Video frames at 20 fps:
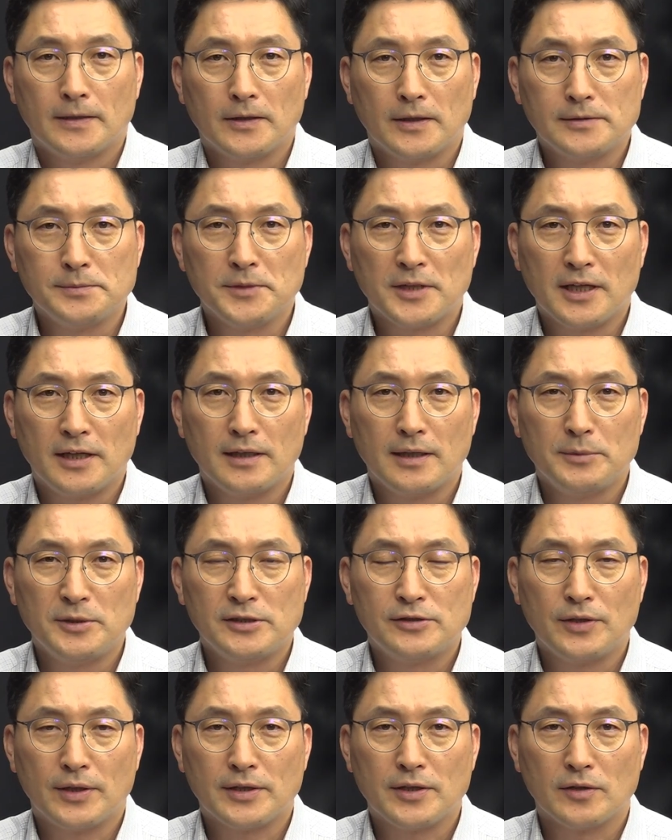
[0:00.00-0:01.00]
안녕하십니까
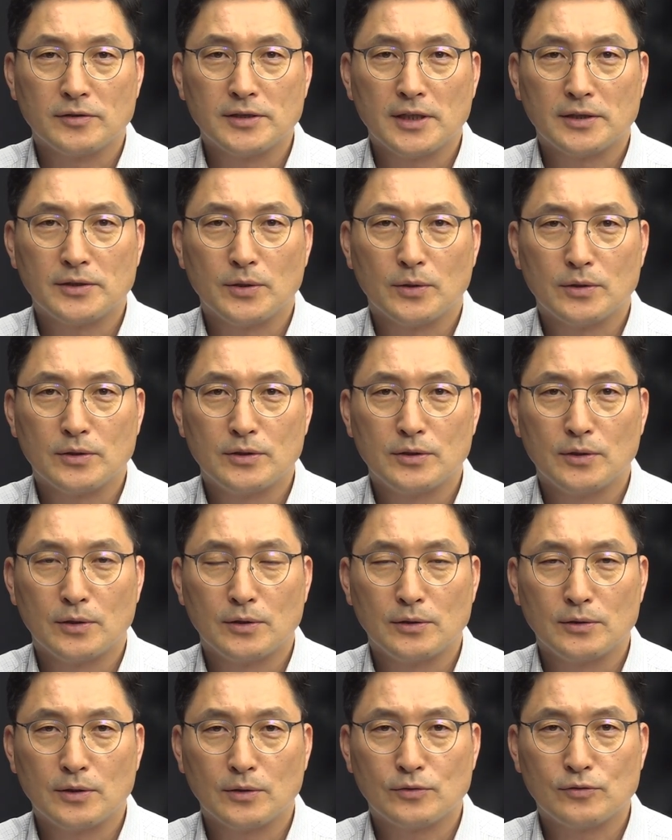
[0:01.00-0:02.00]
예민수의 경제 토크
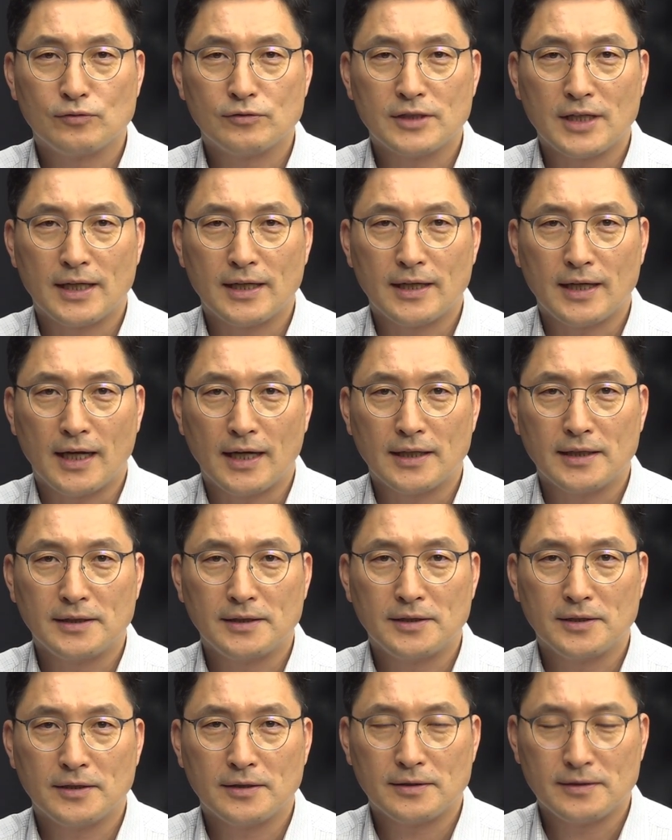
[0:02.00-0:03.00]
오늘도 투자의
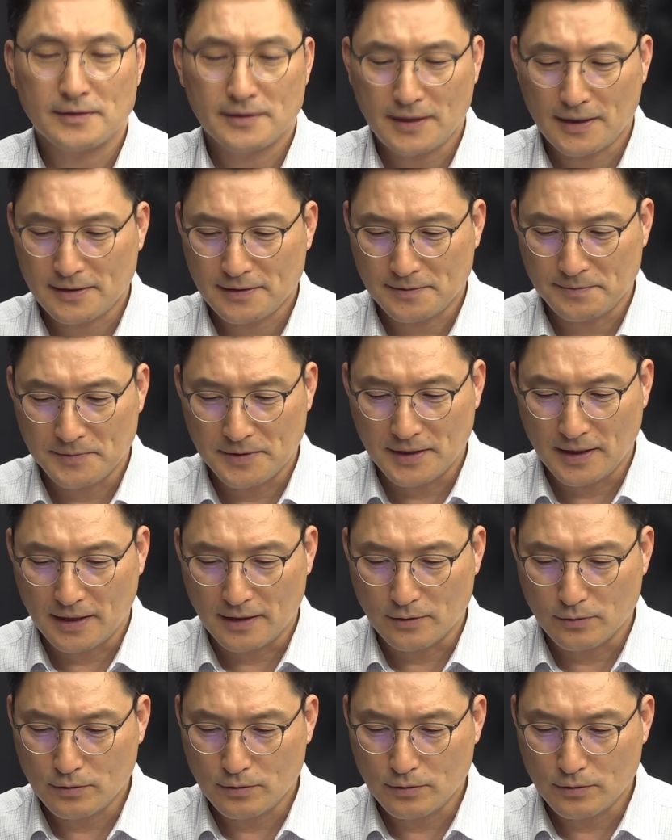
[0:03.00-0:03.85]
아이디어를 찾습니다.